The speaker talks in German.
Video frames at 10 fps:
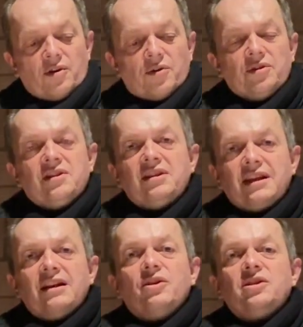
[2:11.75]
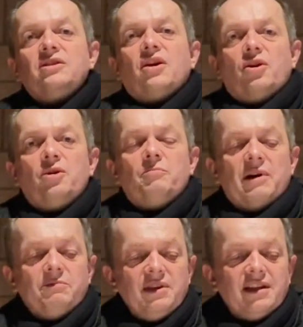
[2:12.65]
und dann leuchtet auch
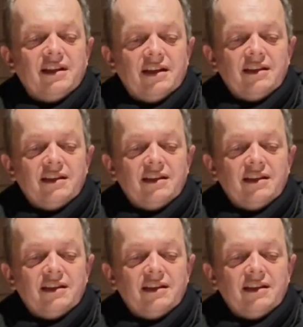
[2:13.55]
bei mir